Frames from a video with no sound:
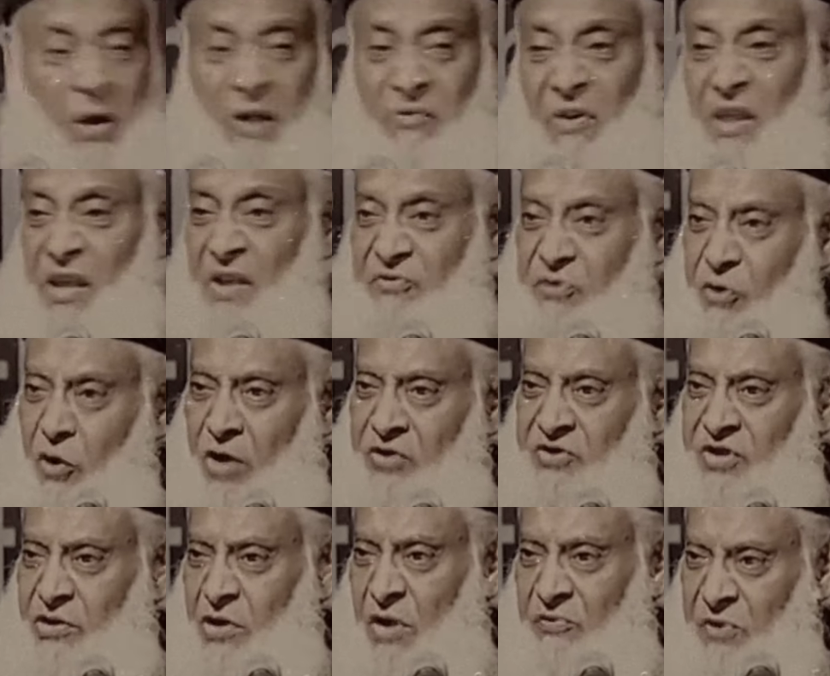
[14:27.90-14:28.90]
बिटवीन द
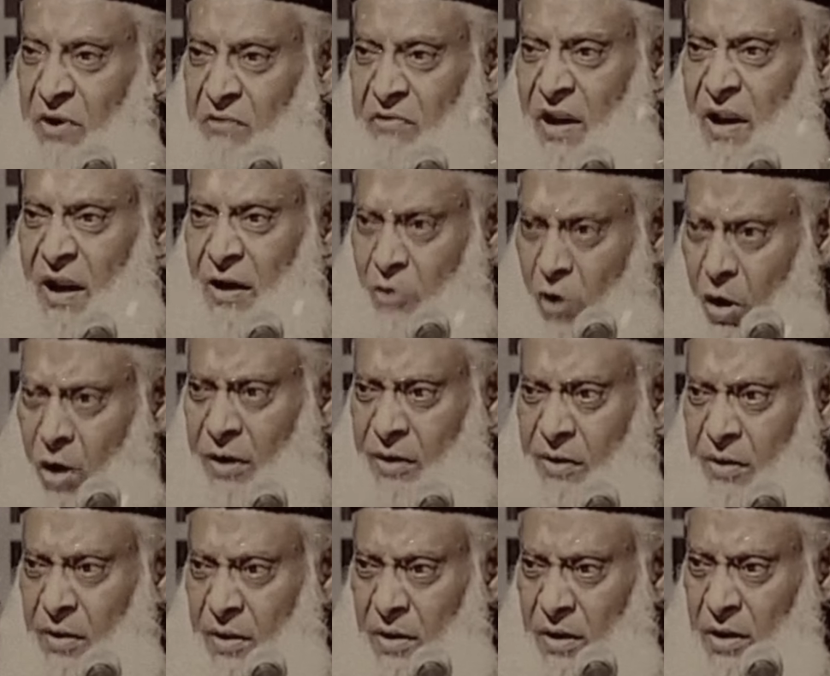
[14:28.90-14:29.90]
फोर्सेस ऑफ इवन एंड
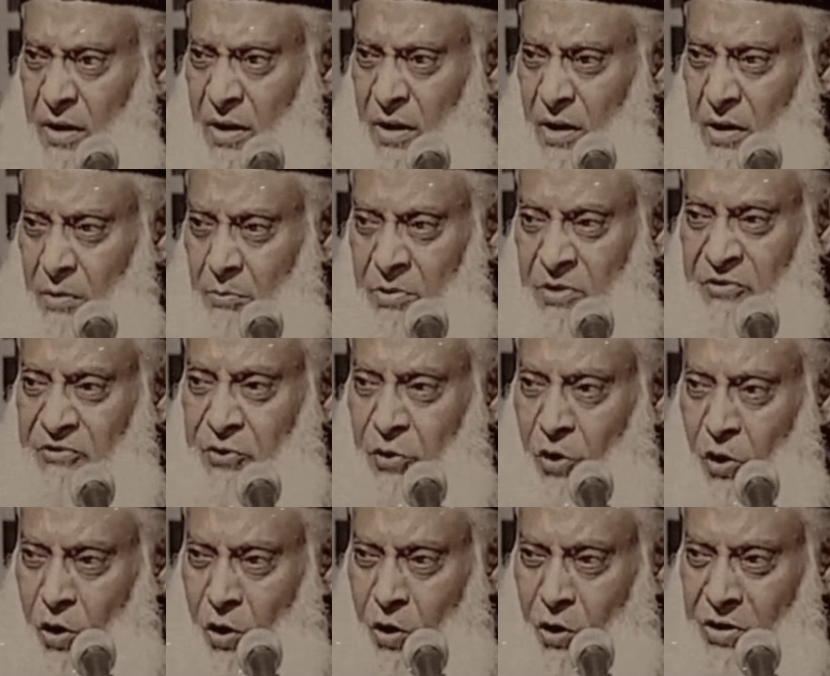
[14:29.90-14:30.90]
गुड
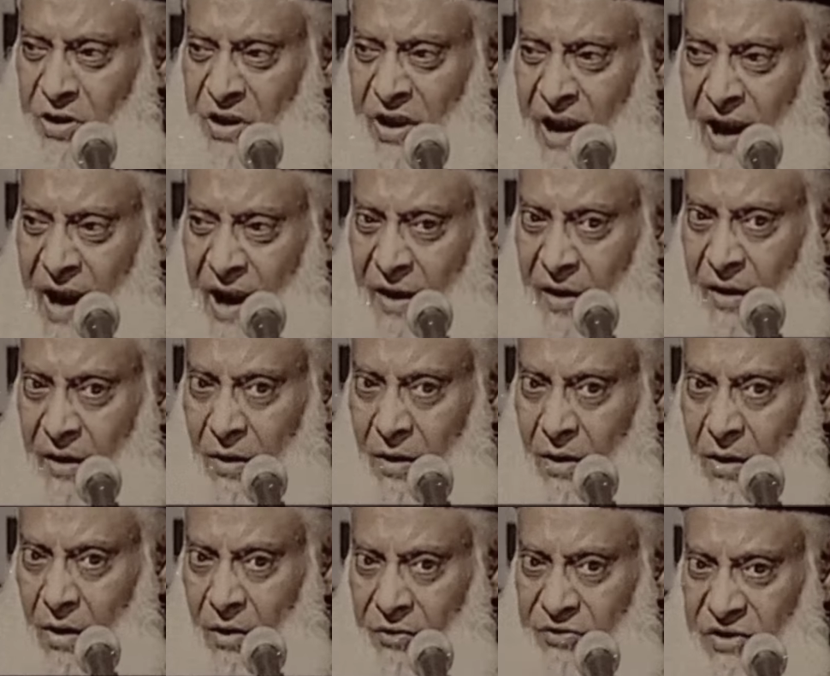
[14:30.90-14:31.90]
बिफोर द
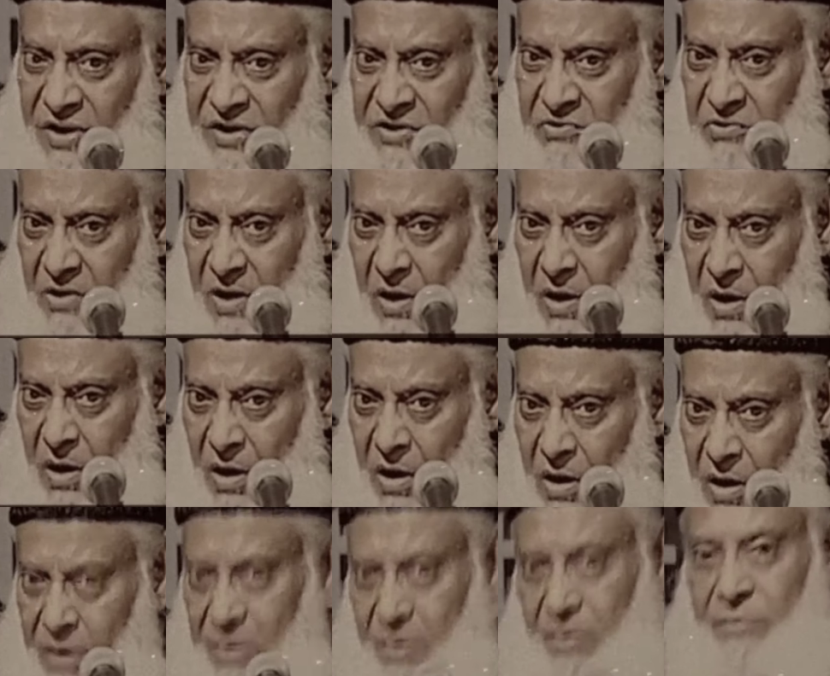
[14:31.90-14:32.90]
एंड ऑफ दिस
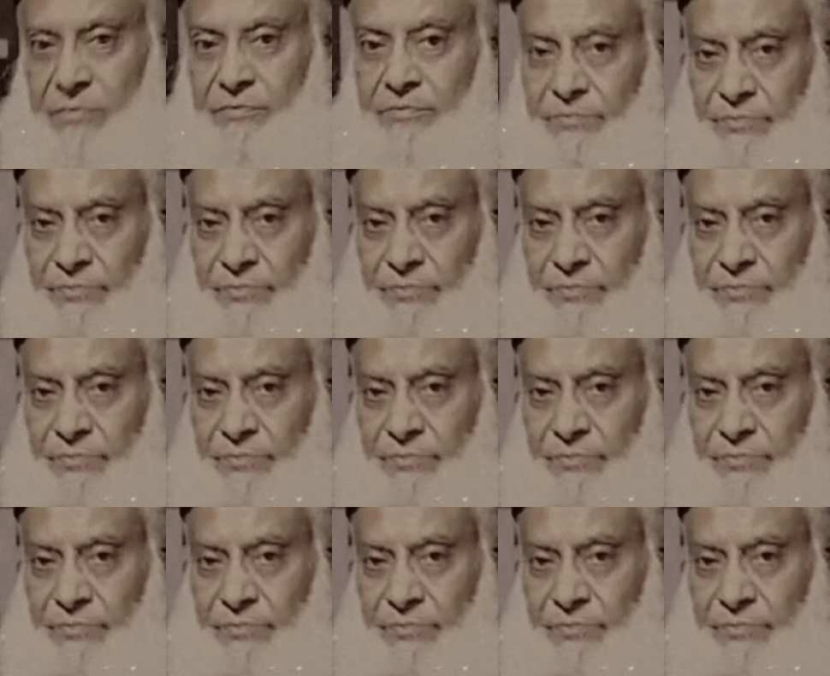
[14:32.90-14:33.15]
वर्ल्ड